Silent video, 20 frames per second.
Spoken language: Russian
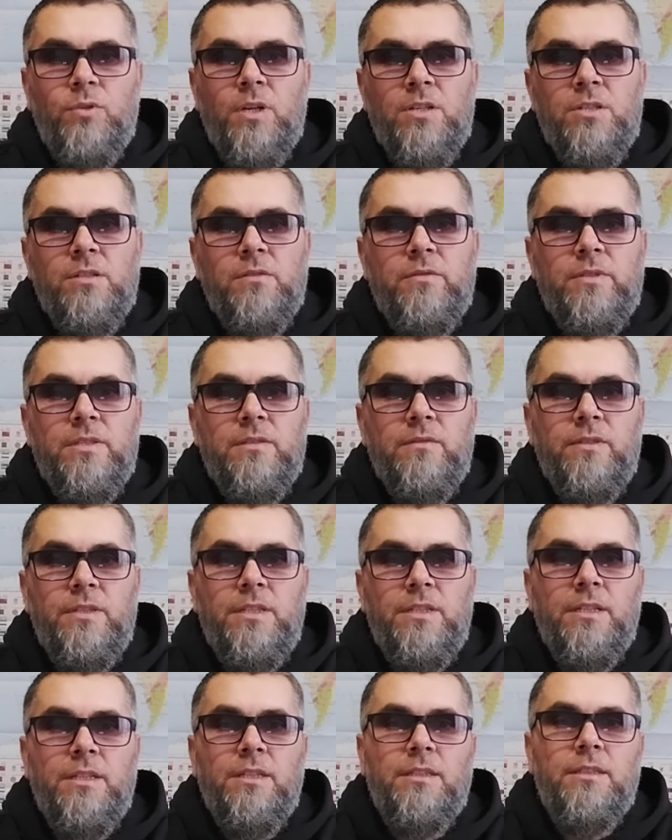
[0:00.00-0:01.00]
У каждого
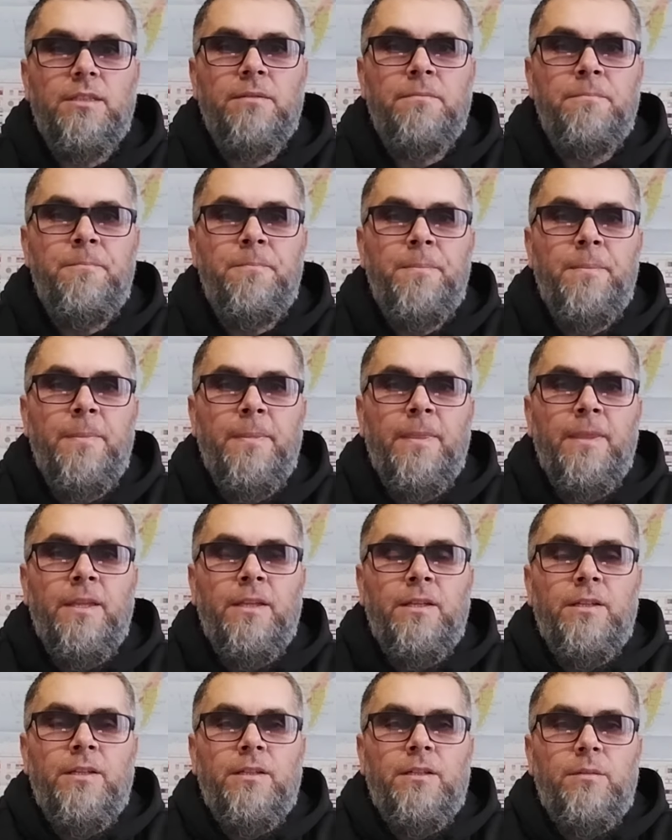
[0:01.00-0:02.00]
свои какие-то
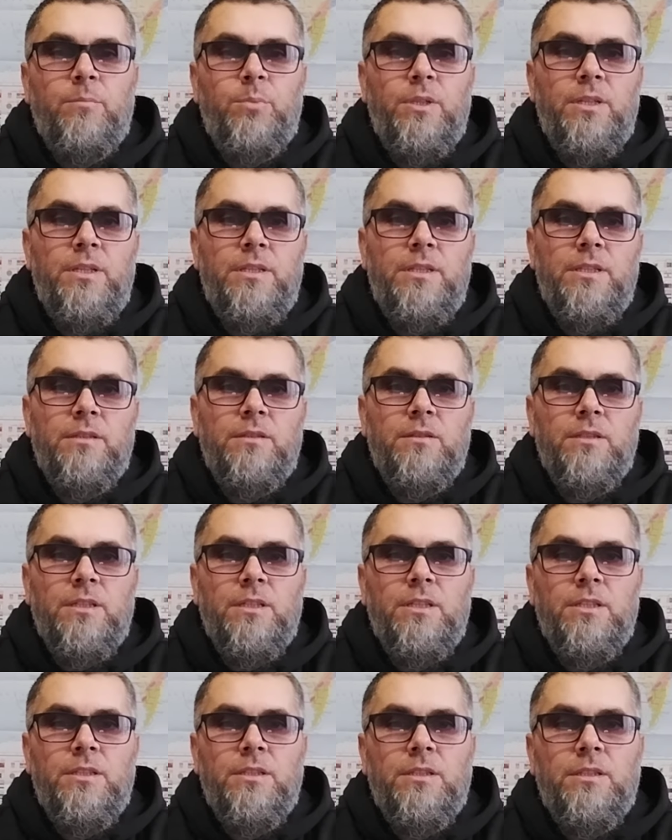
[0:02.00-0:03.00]
приоритеты,
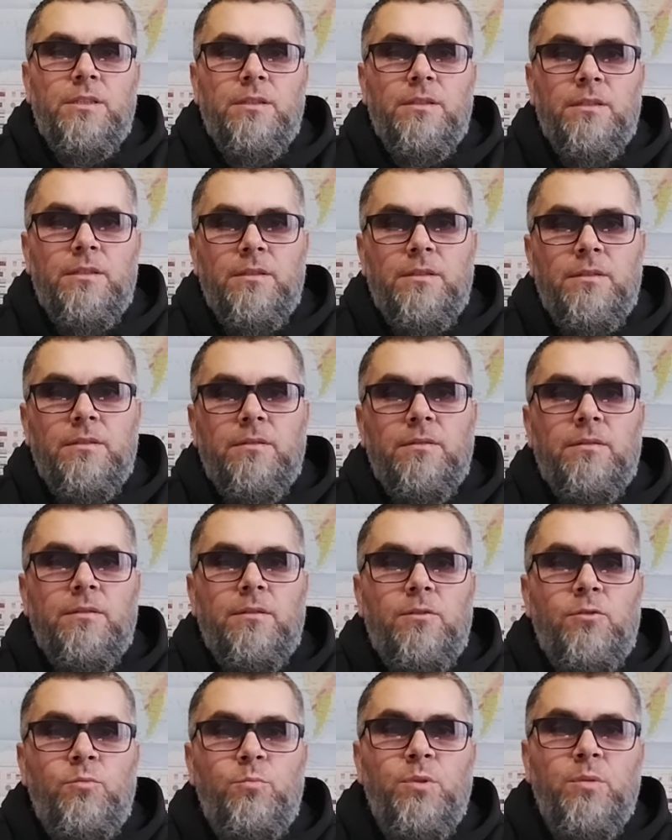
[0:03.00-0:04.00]
какие-то
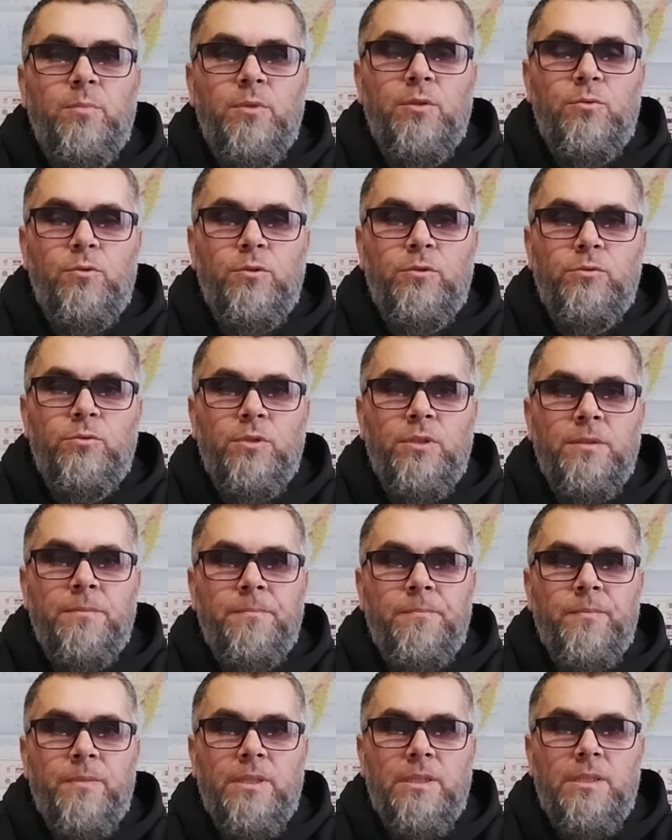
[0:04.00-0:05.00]
любимые
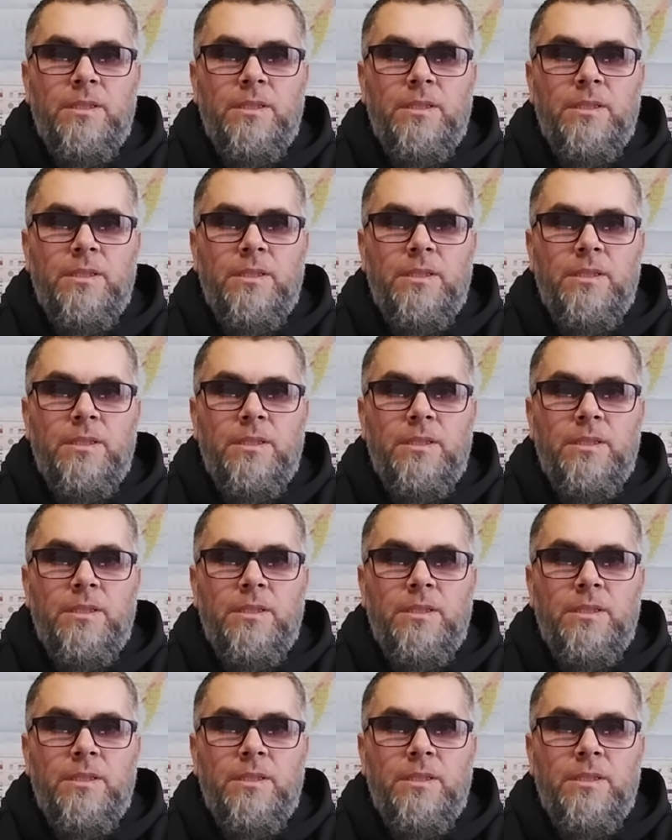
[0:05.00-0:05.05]
культуры.